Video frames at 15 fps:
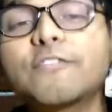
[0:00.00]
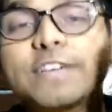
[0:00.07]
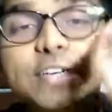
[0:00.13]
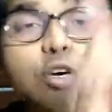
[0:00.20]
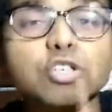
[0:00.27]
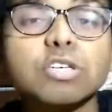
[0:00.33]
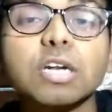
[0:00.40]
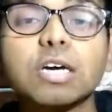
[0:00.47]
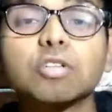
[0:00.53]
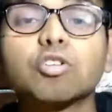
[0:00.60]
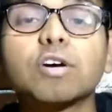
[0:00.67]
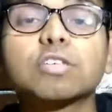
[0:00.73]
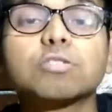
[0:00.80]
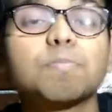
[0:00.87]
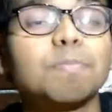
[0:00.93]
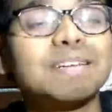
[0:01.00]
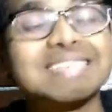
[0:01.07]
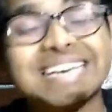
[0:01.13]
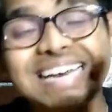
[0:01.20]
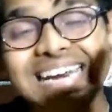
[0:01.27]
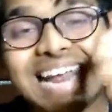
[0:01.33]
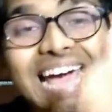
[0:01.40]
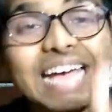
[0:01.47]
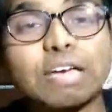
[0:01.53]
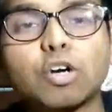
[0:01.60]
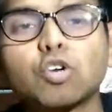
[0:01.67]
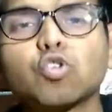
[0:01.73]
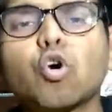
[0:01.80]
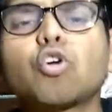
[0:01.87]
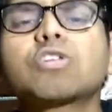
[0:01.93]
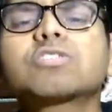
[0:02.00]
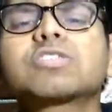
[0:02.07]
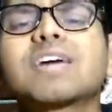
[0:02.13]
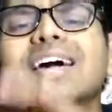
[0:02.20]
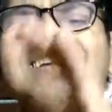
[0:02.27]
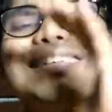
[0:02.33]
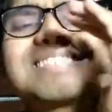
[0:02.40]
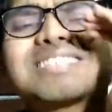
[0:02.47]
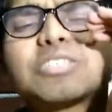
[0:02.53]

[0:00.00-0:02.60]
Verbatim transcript: वीडियो अच्छा लगा तो गैस लाइक कर दो और गाइस